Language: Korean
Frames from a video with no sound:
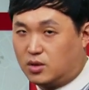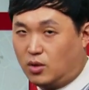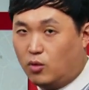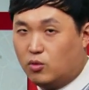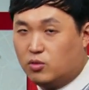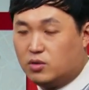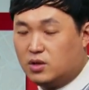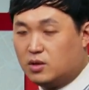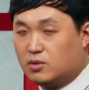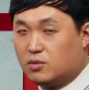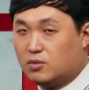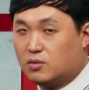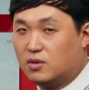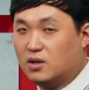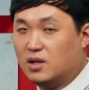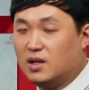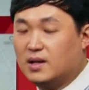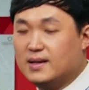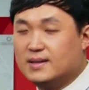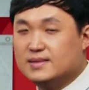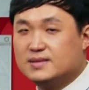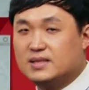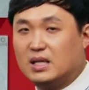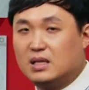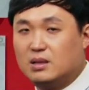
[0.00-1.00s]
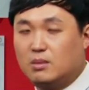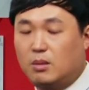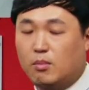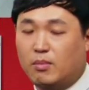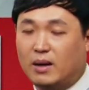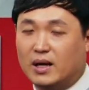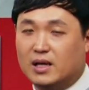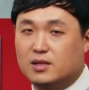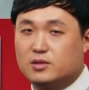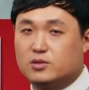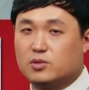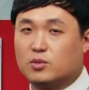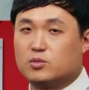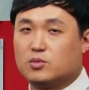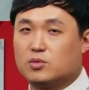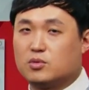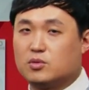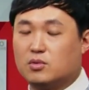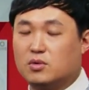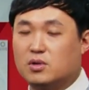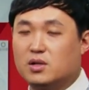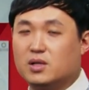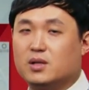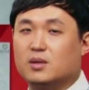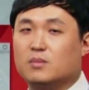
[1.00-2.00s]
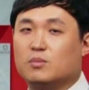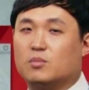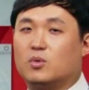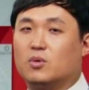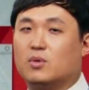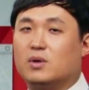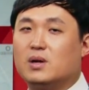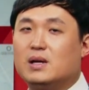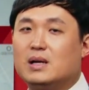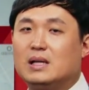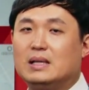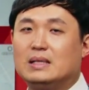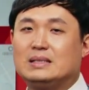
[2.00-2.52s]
겨울에도 사람이 많을 정도로 뭐